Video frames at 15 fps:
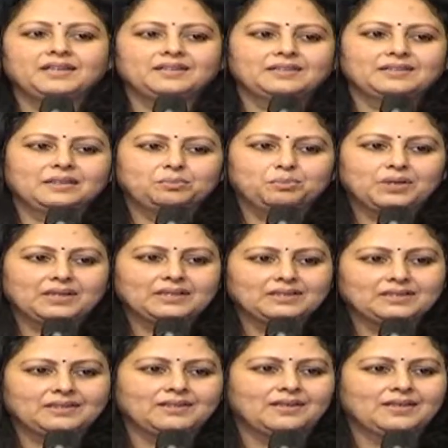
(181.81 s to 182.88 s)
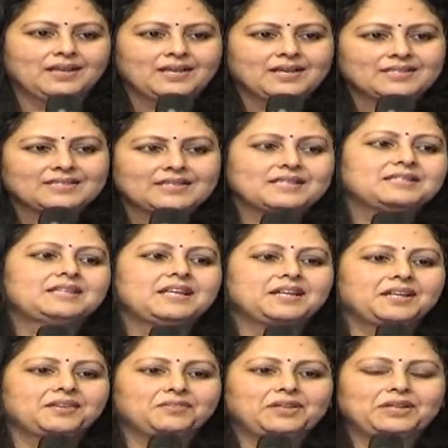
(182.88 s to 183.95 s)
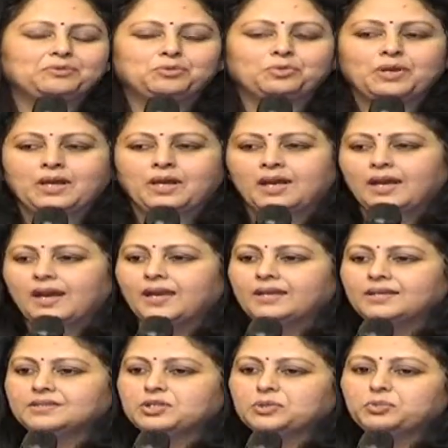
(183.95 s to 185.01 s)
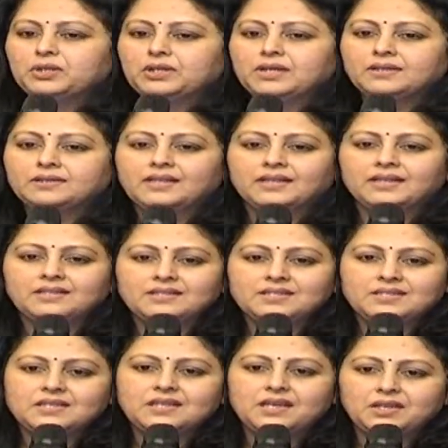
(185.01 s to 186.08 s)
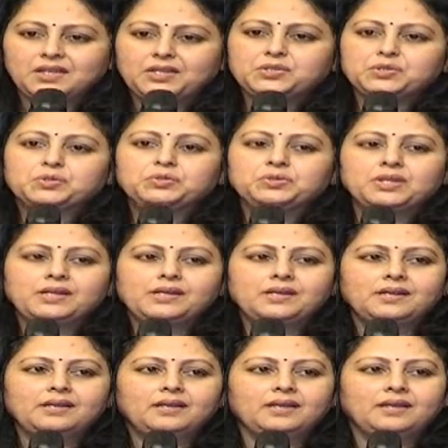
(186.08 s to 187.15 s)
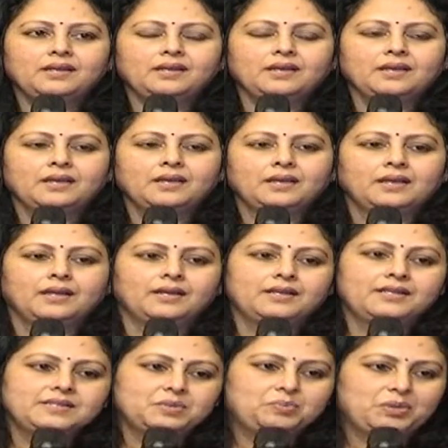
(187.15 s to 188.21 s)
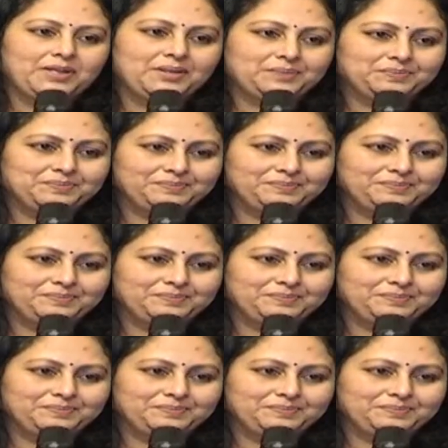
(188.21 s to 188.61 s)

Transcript: అయితే తప్ప అంత సస్టైన్ అవ్వలేము అలా జమున గారి దగ్గర నుంచి నేను నేర్చుకుంది ఏంటంటే డిసిప్లిన్